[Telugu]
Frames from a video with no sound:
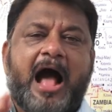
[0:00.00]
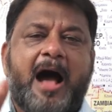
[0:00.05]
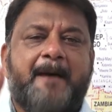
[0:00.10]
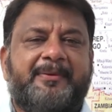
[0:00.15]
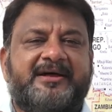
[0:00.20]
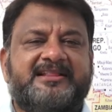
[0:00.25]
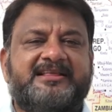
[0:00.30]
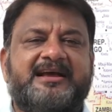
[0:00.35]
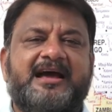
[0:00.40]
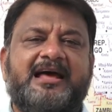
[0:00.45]
ఆ
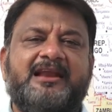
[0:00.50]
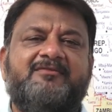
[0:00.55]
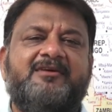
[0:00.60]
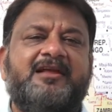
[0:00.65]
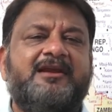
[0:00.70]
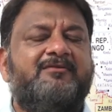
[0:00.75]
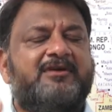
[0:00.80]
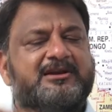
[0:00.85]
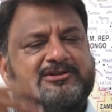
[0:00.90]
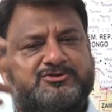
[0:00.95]
పథకాల
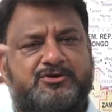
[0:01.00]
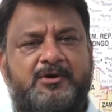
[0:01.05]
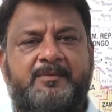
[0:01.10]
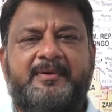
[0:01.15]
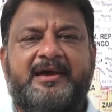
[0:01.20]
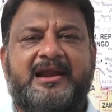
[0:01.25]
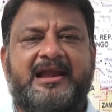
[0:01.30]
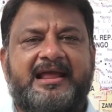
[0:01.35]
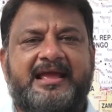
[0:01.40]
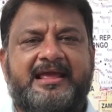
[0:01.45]
వల్ల వాళ్ళు
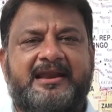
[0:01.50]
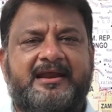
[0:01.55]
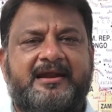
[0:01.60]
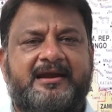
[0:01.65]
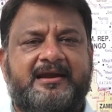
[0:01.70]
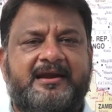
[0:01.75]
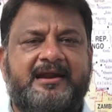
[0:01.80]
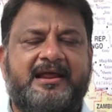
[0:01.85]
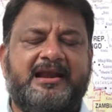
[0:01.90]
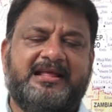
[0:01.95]
సోంబేర్లు
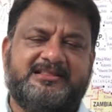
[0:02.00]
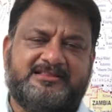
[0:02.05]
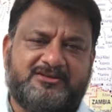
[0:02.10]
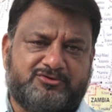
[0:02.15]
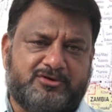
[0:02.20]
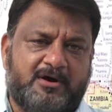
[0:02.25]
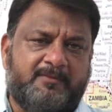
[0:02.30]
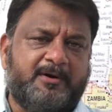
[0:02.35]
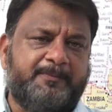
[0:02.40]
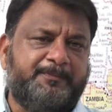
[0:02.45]
అయ్యారన్నా లేకపోతే
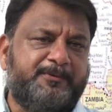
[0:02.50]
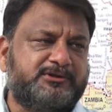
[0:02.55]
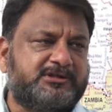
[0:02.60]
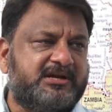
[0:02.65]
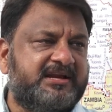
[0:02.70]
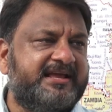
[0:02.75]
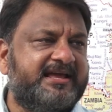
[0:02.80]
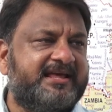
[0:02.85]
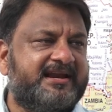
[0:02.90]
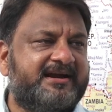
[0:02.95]

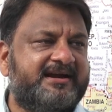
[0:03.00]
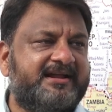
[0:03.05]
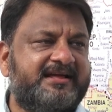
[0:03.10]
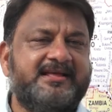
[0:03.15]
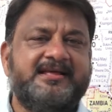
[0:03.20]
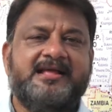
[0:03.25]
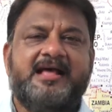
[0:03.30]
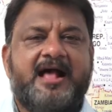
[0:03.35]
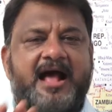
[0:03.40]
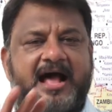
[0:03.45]
సోమరిపోతులు అయ్యారన్నా
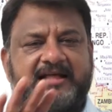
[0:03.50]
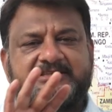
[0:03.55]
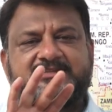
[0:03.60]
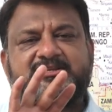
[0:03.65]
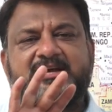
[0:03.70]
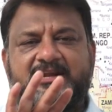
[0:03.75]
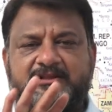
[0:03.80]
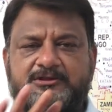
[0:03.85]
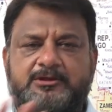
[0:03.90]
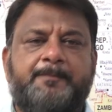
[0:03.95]
అది
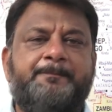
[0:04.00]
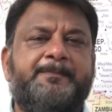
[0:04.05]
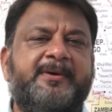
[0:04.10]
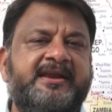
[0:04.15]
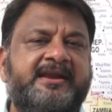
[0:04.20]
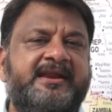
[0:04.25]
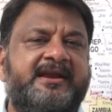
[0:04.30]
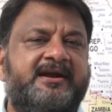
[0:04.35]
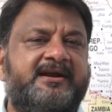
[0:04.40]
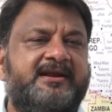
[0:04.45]
చాలా
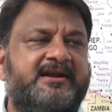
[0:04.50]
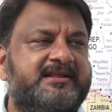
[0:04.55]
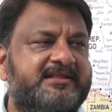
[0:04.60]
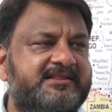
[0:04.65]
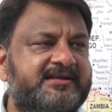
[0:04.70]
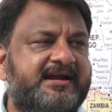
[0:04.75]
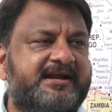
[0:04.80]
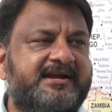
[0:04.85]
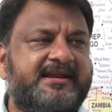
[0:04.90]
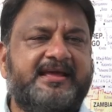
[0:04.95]
తప్పని నేను అంటాను
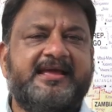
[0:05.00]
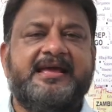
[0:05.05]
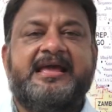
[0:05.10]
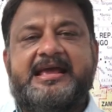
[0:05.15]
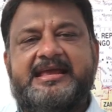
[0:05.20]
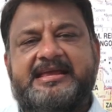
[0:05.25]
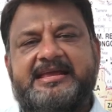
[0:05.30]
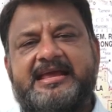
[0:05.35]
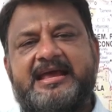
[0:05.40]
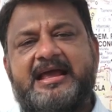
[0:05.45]
ఎందుకంటే
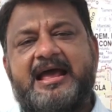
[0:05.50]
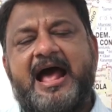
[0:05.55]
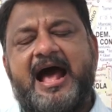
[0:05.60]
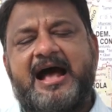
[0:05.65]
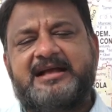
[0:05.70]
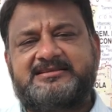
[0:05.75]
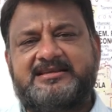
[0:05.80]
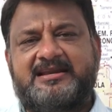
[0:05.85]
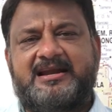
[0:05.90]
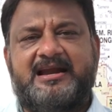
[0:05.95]
ఏ
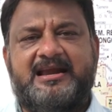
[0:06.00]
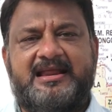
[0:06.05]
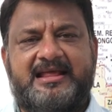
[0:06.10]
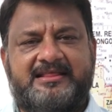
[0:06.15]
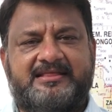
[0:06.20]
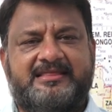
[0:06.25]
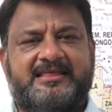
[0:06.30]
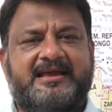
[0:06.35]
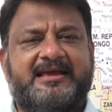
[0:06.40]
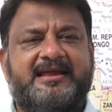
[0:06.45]
ఆసరా
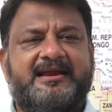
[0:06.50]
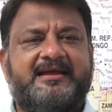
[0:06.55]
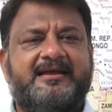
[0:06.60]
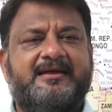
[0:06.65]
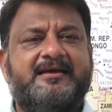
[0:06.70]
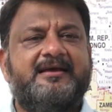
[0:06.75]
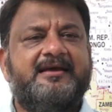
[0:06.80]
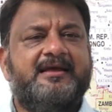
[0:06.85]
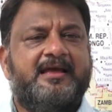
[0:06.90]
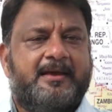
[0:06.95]
లేని దగ్గర
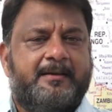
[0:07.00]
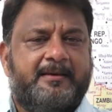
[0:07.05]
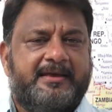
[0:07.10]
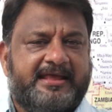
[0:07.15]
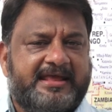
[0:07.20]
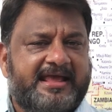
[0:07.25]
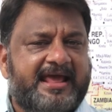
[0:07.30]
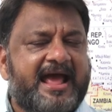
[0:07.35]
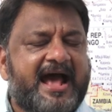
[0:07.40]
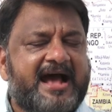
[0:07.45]

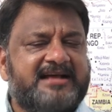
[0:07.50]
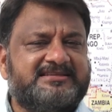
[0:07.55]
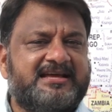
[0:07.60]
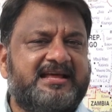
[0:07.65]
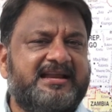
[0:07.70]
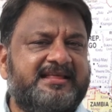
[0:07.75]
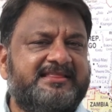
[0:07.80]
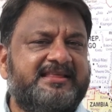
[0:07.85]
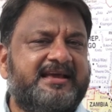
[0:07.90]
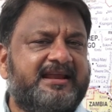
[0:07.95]
ఏ ఆశ
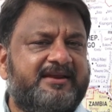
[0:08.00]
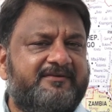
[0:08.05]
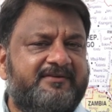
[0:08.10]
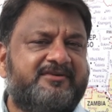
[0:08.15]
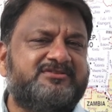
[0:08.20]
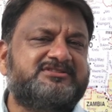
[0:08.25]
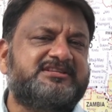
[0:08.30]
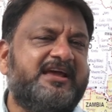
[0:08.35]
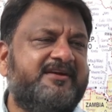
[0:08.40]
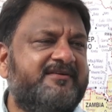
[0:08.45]
లేని దగ్గర
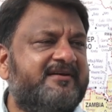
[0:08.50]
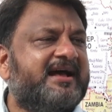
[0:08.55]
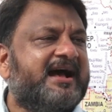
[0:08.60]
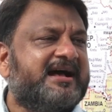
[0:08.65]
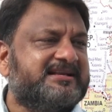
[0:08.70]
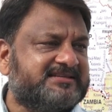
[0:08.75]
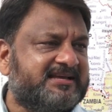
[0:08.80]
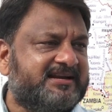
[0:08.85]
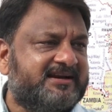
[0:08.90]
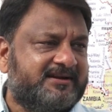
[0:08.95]
వ్యవసాయమే
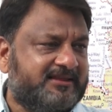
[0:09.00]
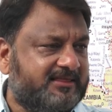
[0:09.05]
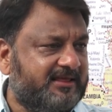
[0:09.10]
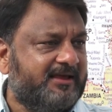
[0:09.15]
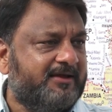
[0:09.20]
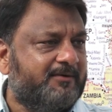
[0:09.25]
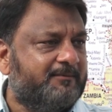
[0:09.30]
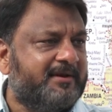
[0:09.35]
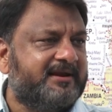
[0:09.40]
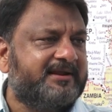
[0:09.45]
ఆశ అన్నది
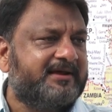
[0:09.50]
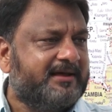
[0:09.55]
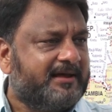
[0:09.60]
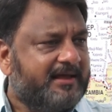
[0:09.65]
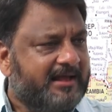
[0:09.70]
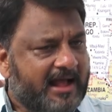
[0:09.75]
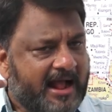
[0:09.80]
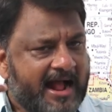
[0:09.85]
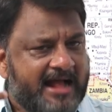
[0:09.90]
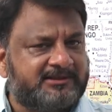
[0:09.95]
మన
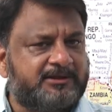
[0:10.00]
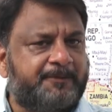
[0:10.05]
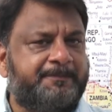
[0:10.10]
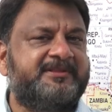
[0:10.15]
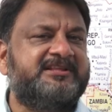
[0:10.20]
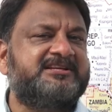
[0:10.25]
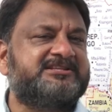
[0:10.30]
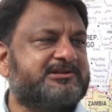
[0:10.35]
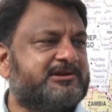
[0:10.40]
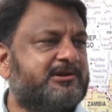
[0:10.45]

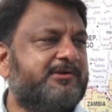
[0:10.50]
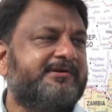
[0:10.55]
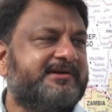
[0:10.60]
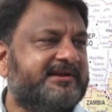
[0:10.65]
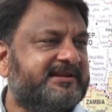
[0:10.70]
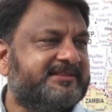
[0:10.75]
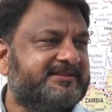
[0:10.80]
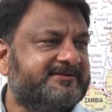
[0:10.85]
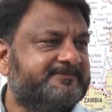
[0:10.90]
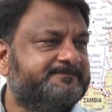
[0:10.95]
ఆంధ్రప్రదేశ్
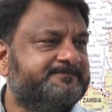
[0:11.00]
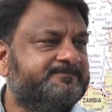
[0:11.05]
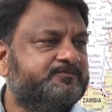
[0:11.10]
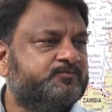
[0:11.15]
స్లోగన్ అది